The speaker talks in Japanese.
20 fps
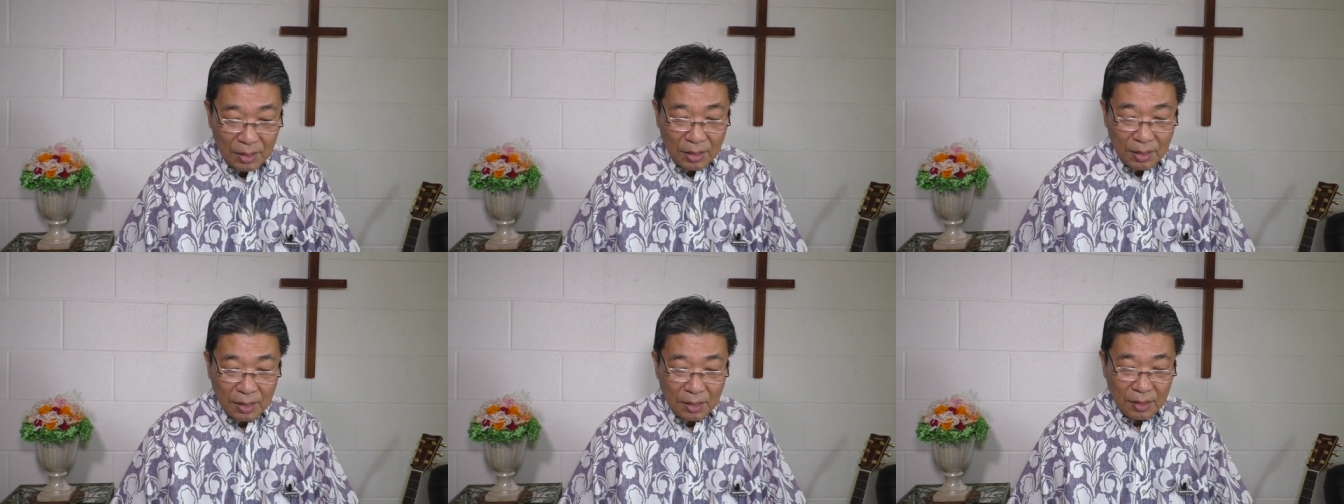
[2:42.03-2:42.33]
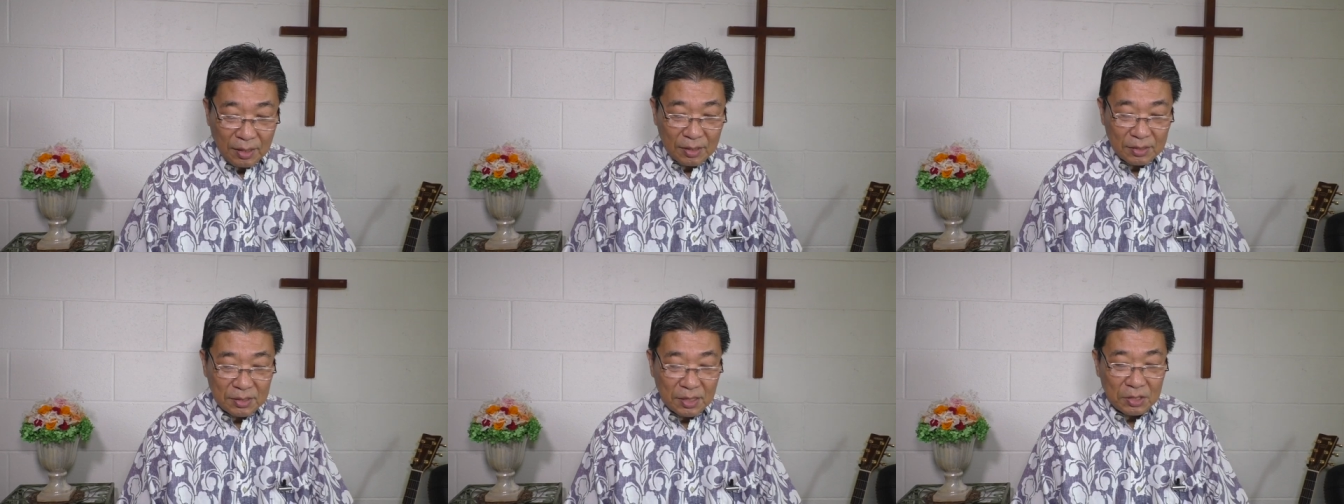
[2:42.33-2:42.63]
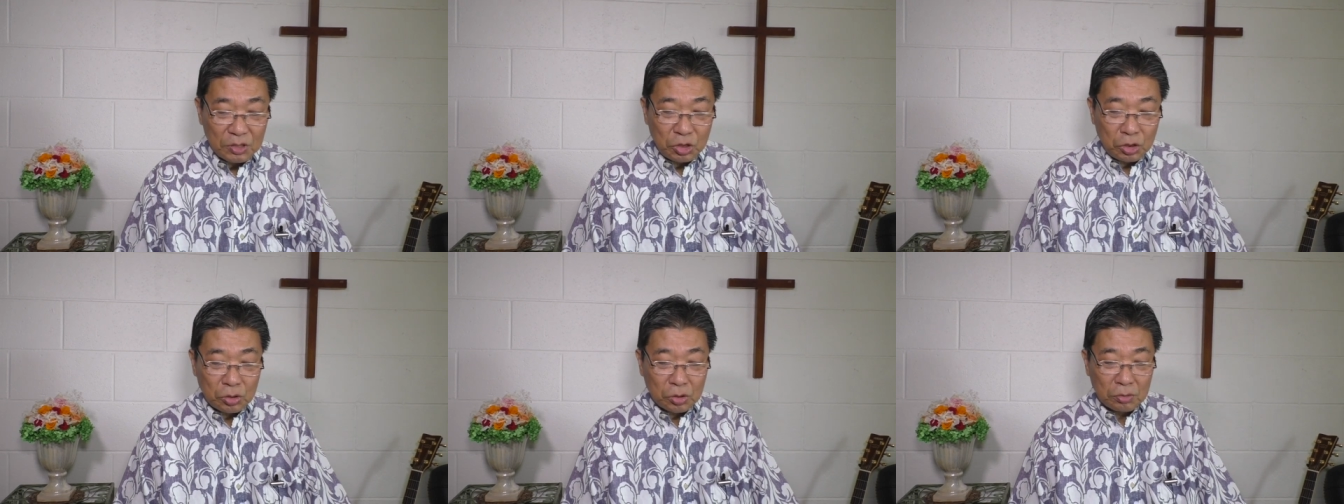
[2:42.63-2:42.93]
え
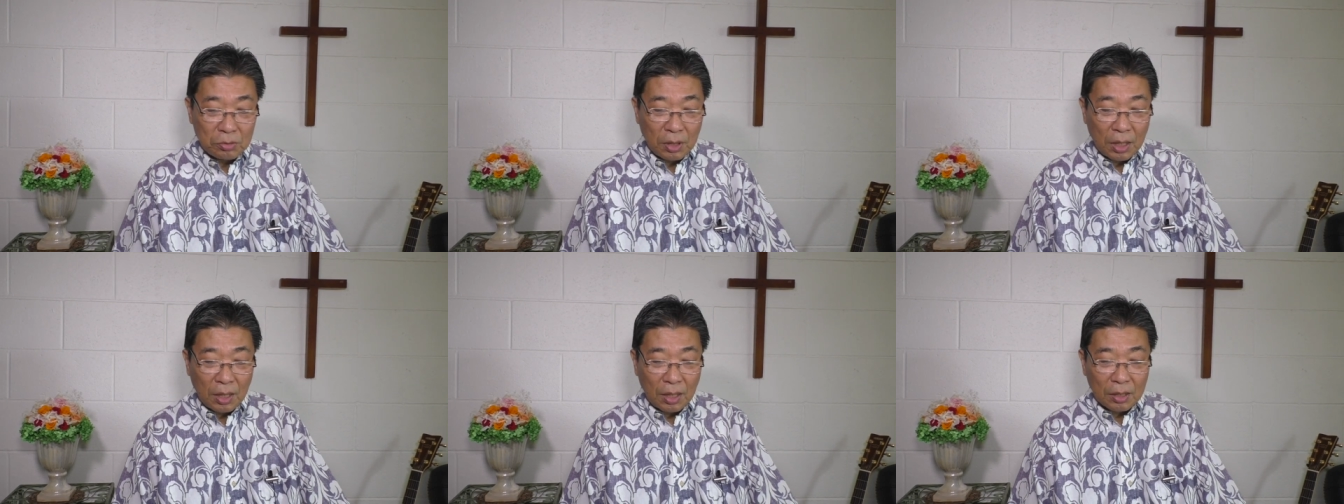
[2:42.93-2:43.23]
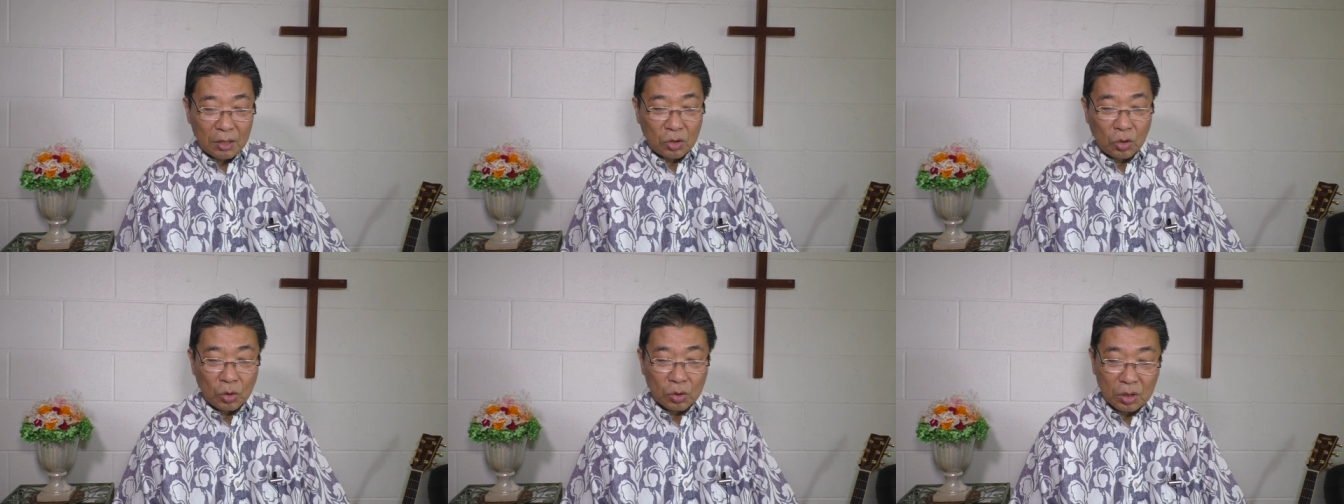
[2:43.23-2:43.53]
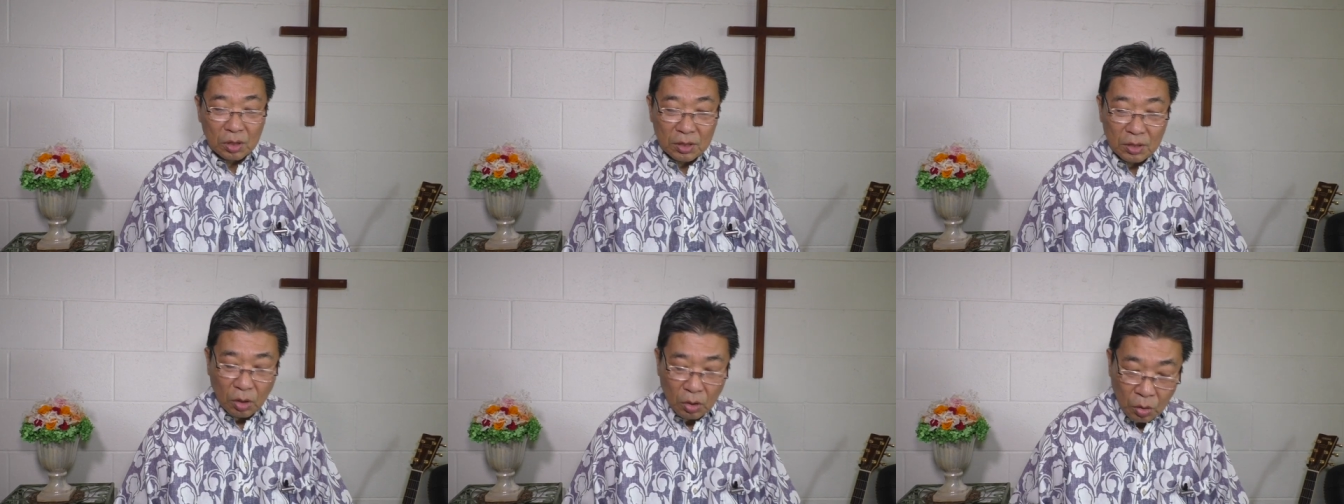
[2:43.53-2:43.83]
先週は
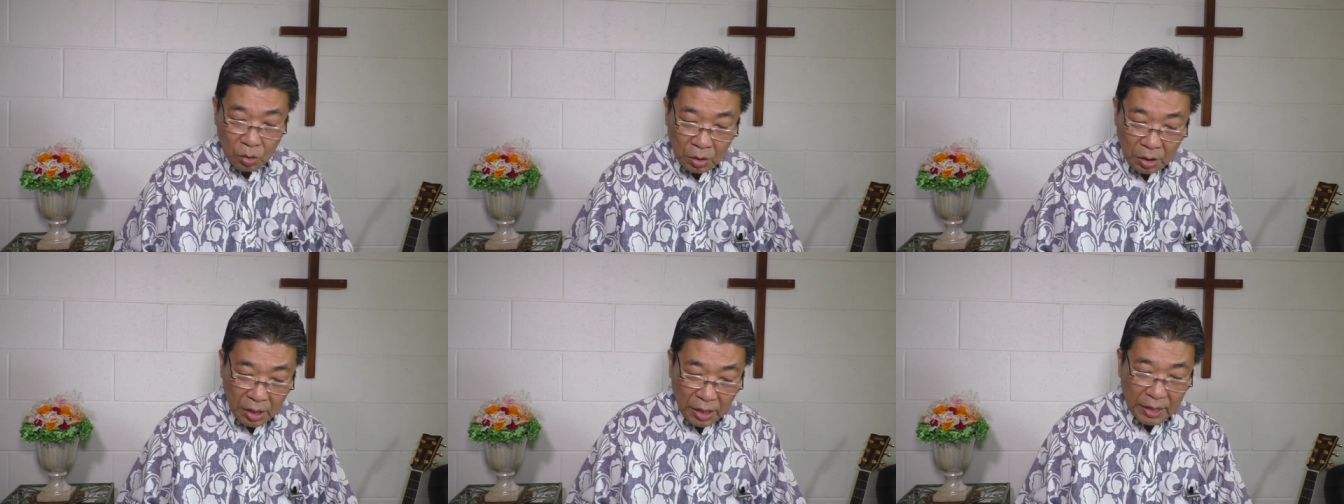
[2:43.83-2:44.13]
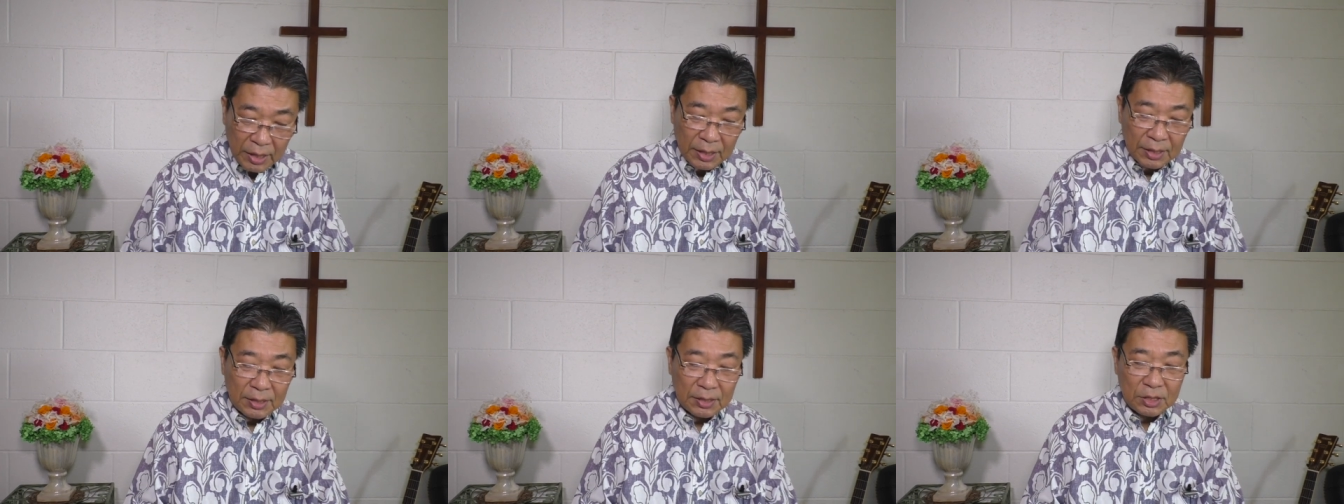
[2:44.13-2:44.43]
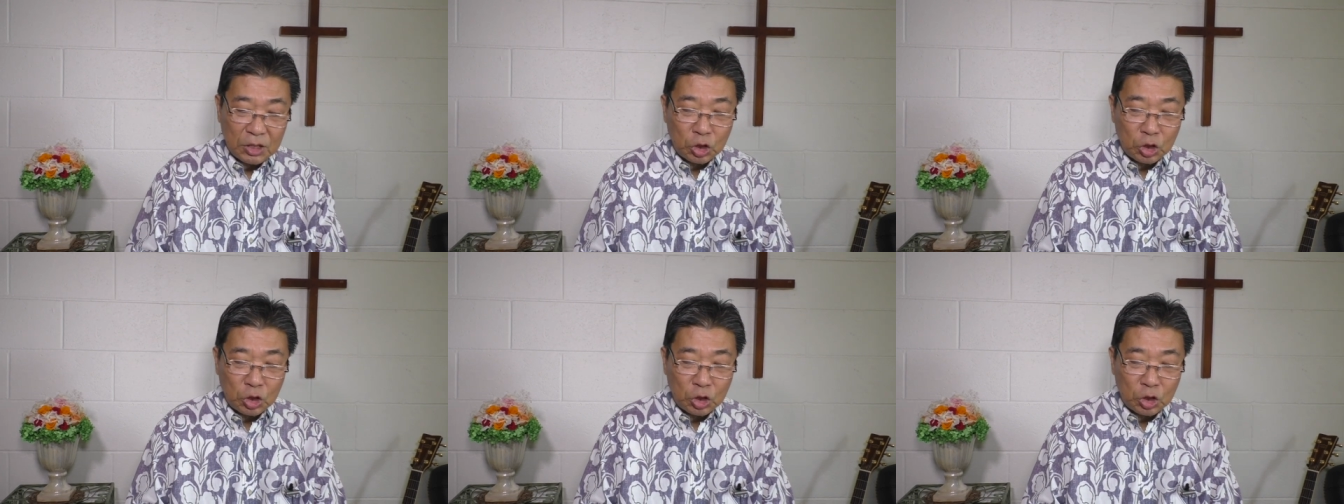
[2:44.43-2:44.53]
オンライン